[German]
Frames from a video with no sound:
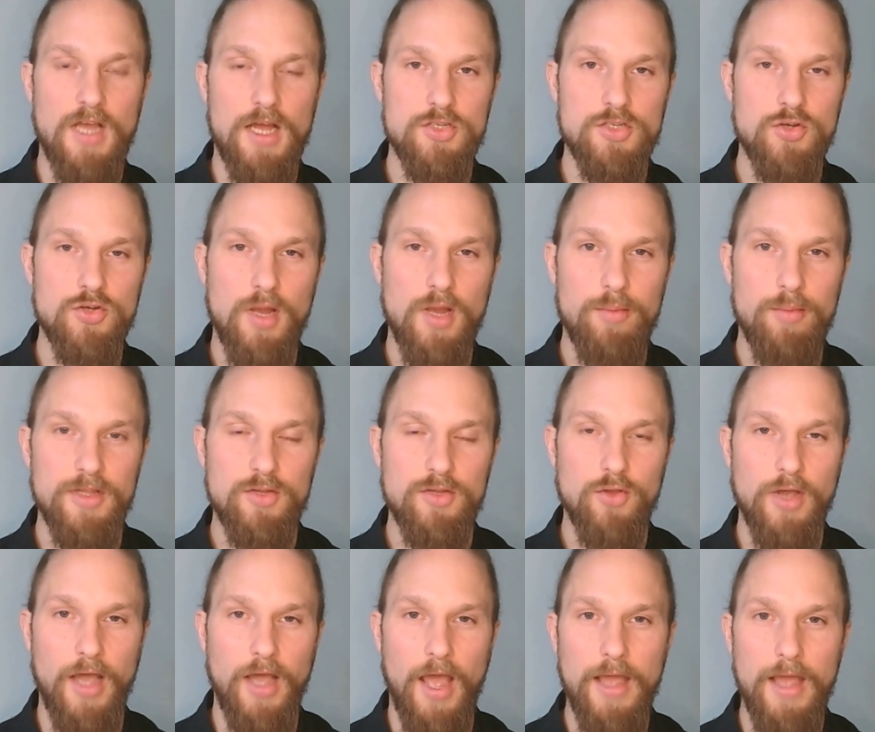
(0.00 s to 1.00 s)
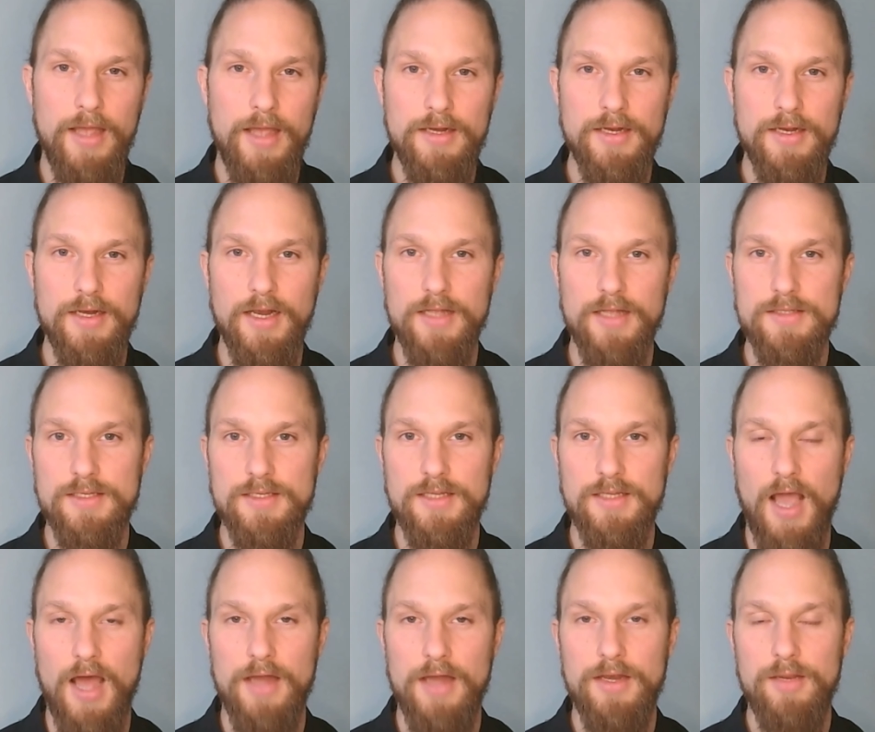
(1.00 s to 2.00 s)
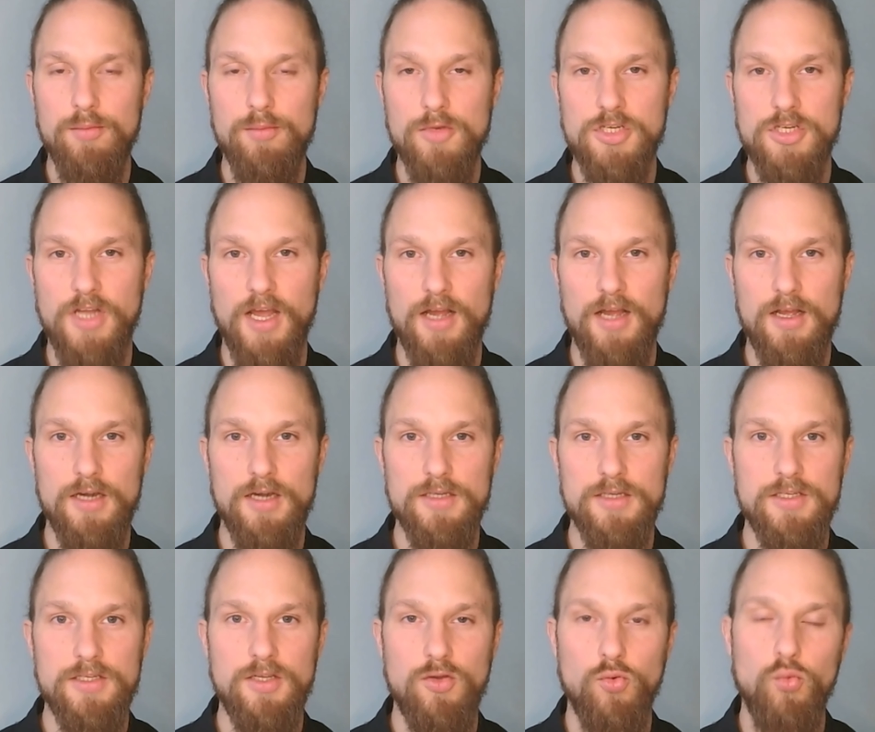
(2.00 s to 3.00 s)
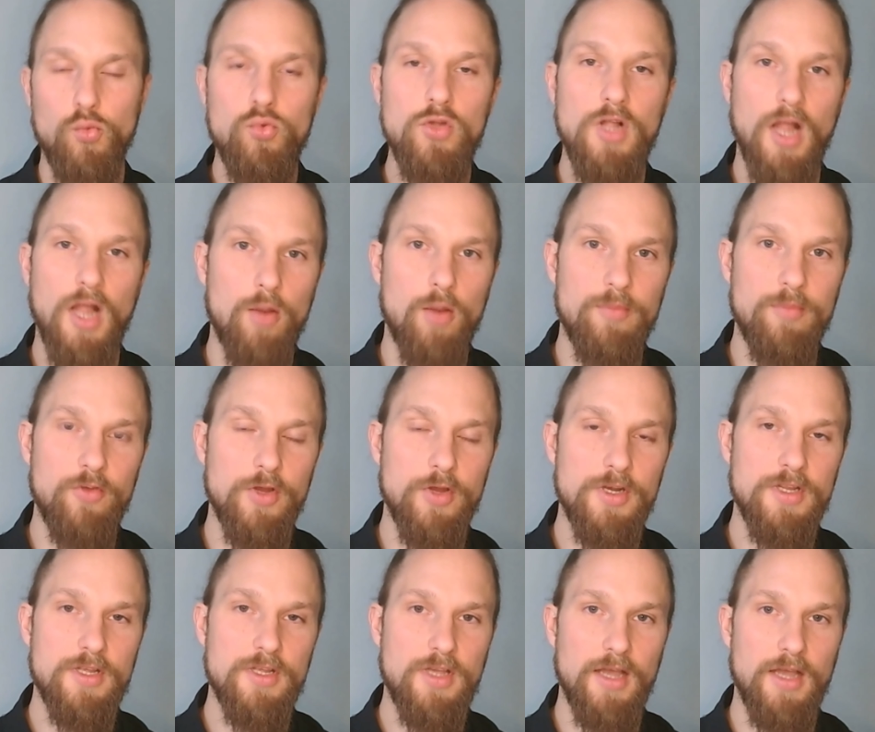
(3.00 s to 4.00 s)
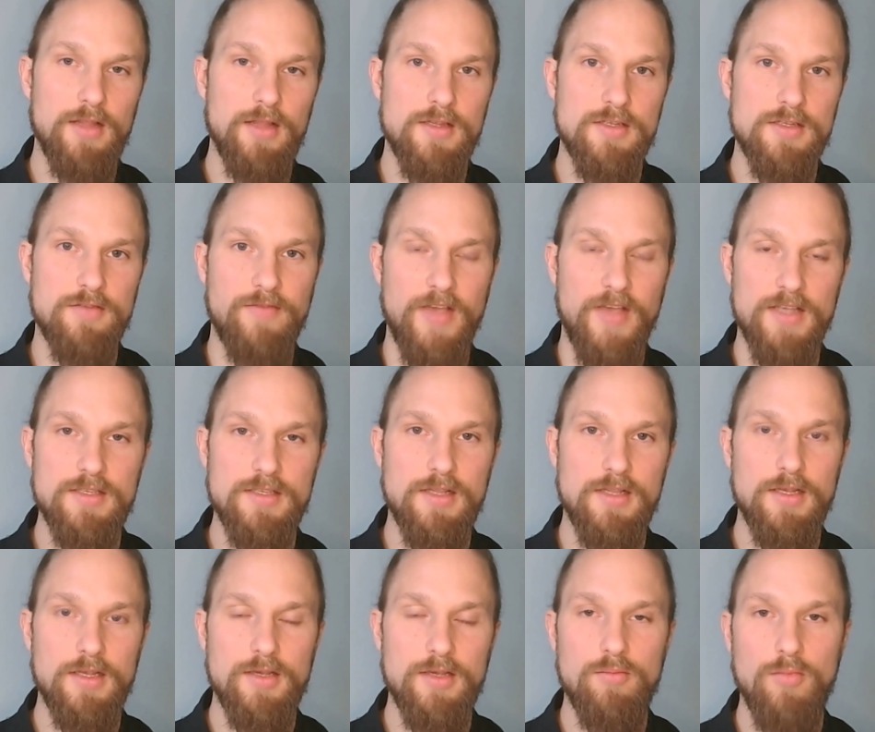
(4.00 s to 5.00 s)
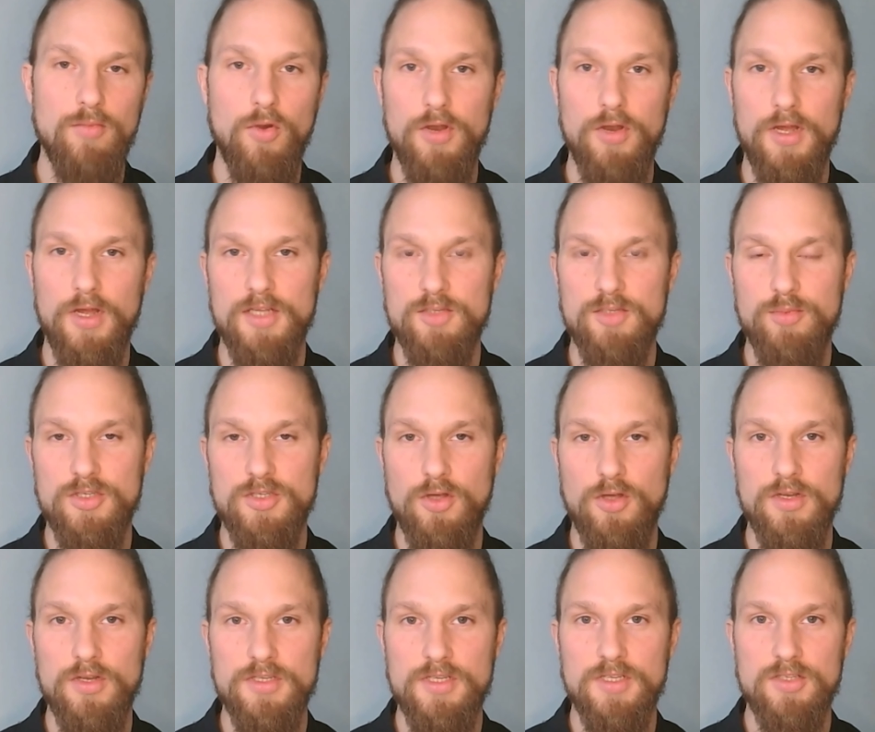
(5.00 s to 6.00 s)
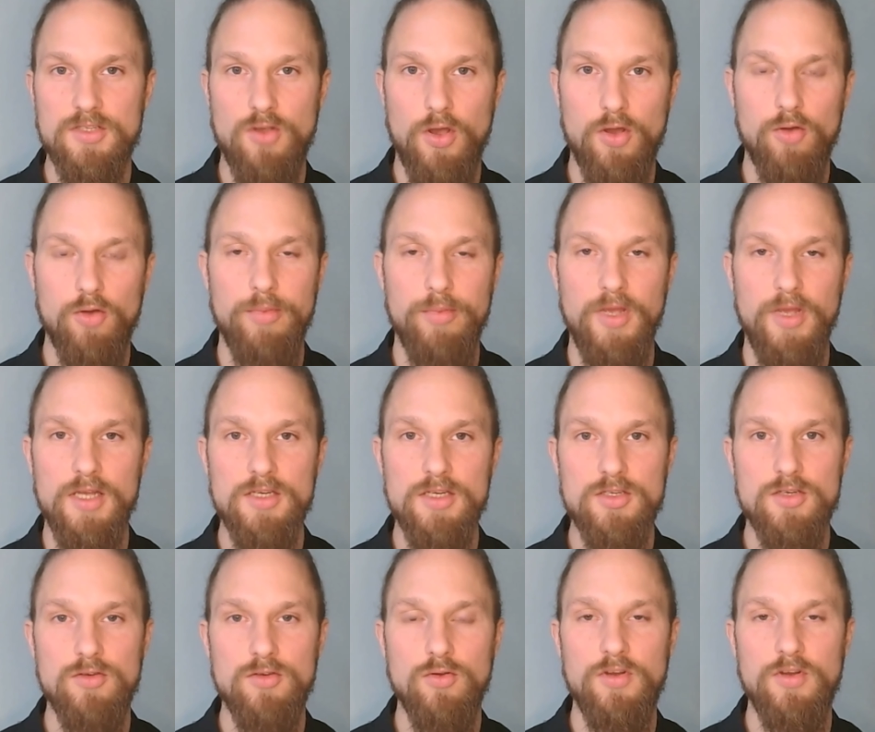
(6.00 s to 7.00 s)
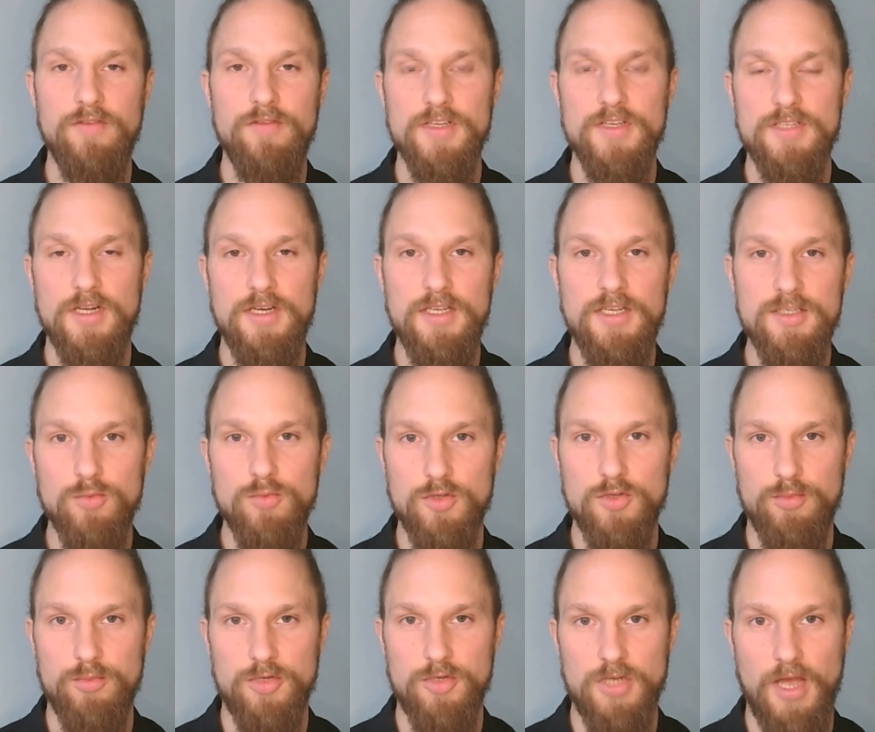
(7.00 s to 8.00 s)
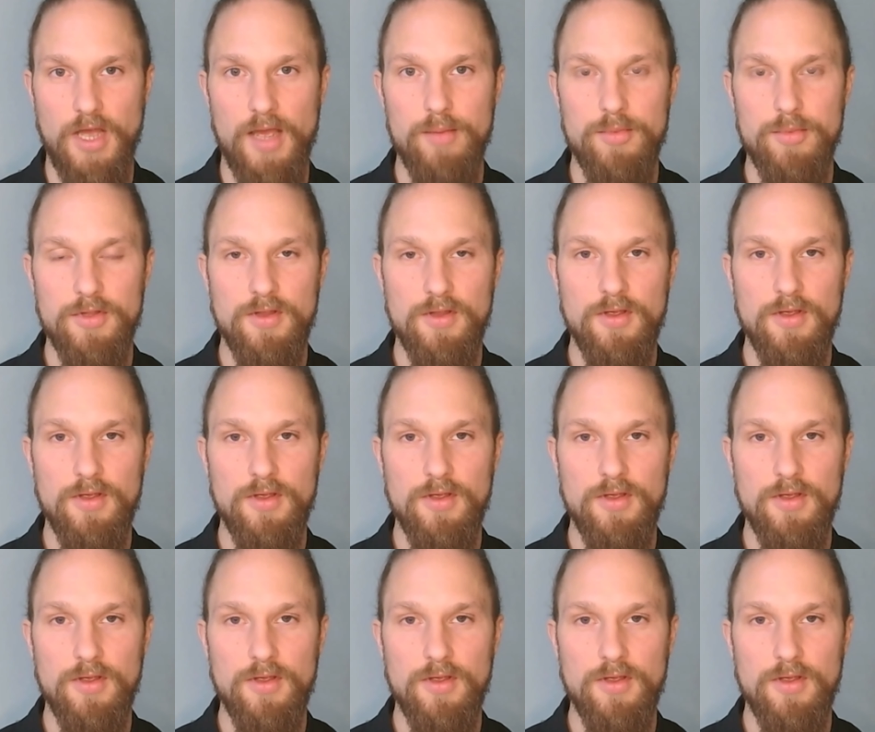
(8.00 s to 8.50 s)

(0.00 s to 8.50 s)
Ajonapaturei in den letzten Jahren immer stärker als die Unglaubwürdigkeit des westlichen oder ganz besonders des europäischen Universalismus beschreibt.